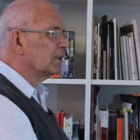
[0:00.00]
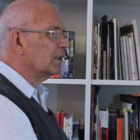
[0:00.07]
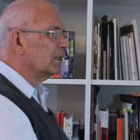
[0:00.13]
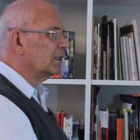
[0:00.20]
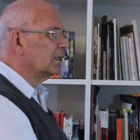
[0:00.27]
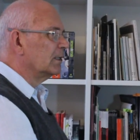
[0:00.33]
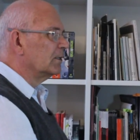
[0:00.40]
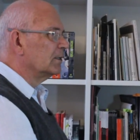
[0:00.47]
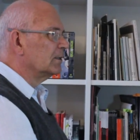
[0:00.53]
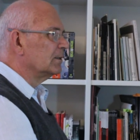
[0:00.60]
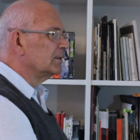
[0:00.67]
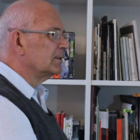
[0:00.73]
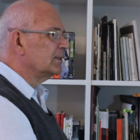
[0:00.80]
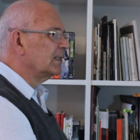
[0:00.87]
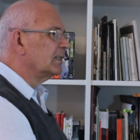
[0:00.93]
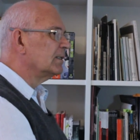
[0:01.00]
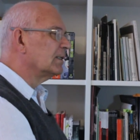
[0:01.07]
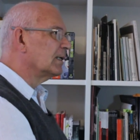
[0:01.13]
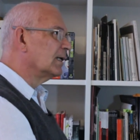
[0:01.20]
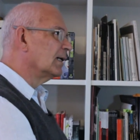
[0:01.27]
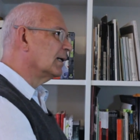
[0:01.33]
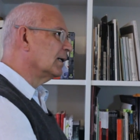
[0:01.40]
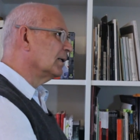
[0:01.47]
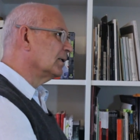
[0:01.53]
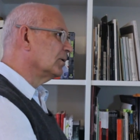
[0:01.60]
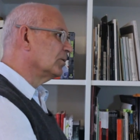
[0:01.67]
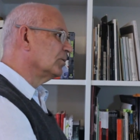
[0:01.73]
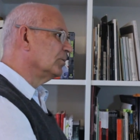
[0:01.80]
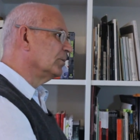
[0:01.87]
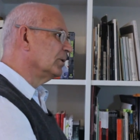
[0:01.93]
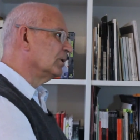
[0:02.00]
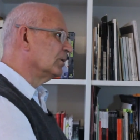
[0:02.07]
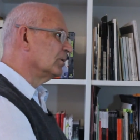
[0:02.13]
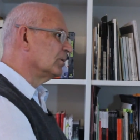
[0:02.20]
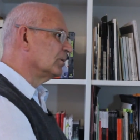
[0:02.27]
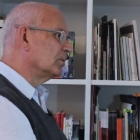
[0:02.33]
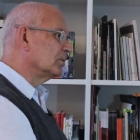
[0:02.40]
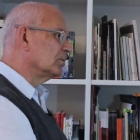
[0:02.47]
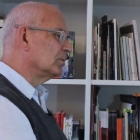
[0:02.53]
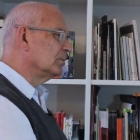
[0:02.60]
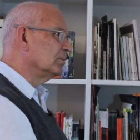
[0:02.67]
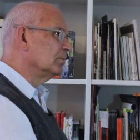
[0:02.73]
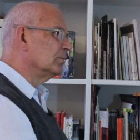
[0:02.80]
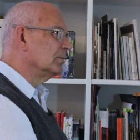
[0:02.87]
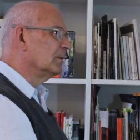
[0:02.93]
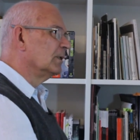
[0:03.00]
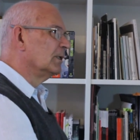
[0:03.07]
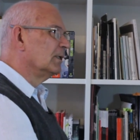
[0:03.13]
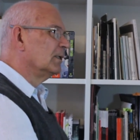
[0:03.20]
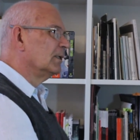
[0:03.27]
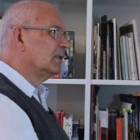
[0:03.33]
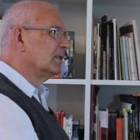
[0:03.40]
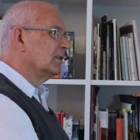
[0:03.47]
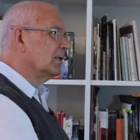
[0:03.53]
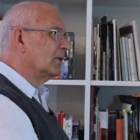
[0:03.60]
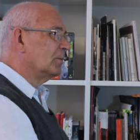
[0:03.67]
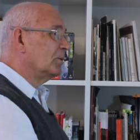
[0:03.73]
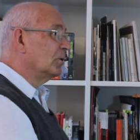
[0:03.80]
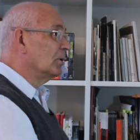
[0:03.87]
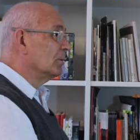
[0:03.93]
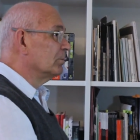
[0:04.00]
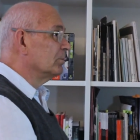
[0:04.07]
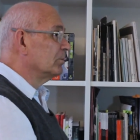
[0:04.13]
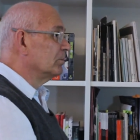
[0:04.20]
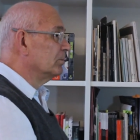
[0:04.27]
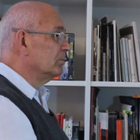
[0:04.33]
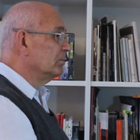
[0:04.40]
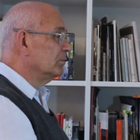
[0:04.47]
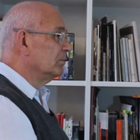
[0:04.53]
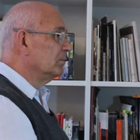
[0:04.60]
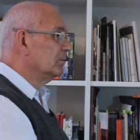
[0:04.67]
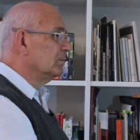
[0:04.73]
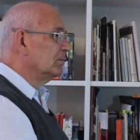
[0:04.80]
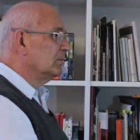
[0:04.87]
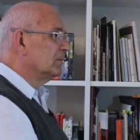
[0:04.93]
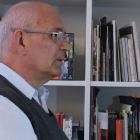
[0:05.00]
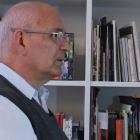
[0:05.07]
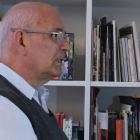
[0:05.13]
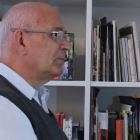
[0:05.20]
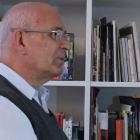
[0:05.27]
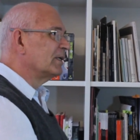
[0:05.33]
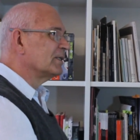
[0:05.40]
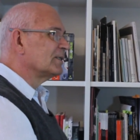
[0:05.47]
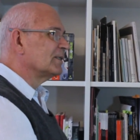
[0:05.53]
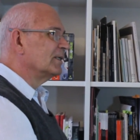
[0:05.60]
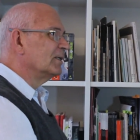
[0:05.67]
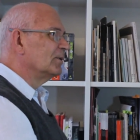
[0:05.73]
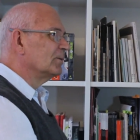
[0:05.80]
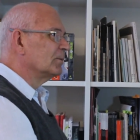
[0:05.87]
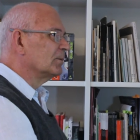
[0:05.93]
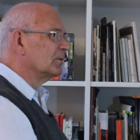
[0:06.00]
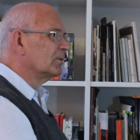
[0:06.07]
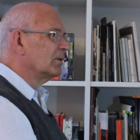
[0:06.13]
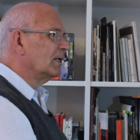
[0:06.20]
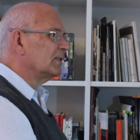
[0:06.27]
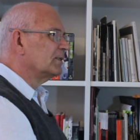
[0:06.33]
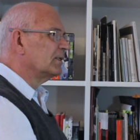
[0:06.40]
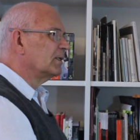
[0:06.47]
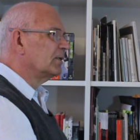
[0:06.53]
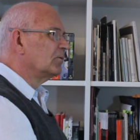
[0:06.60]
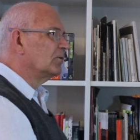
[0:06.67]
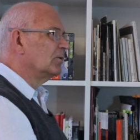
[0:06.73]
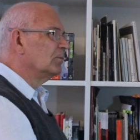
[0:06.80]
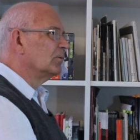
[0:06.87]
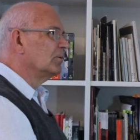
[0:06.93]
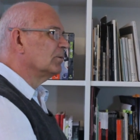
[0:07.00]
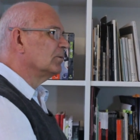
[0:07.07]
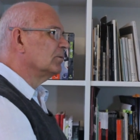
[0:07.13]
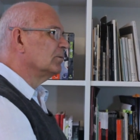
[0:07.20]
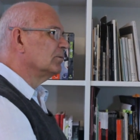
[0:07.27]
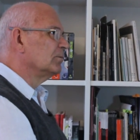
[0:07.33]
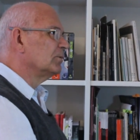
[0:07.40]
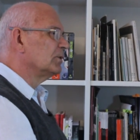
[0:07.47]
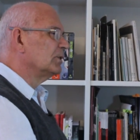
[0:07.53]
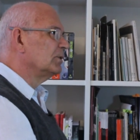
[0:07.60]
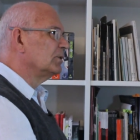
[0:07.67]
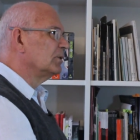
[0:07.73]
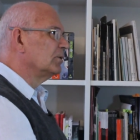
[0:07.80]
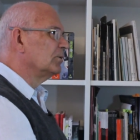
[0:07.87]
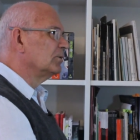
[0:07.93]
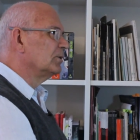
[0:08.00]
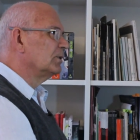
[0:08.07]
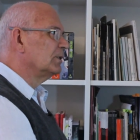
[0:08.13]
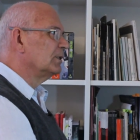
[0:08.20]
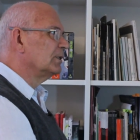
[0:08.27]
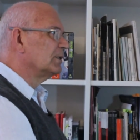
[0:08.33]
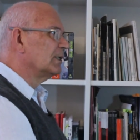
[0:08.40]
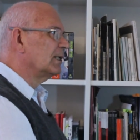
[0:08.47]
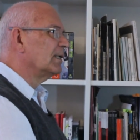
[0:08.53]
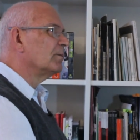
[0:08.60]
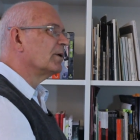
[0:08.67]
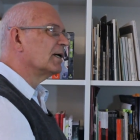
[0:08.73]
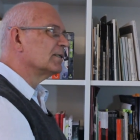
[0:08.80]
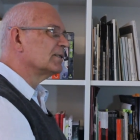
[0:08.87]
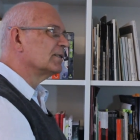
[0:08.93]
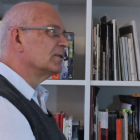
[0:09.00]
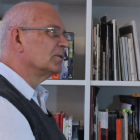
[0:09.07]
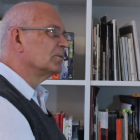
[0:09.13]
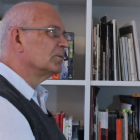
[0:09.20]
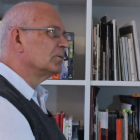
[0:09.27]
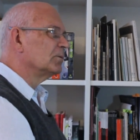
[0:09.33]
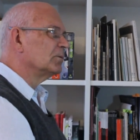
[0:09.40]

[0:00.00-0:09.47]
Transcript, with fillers: uh, centrar o meu a minha impressão quase como um sentido de celebração,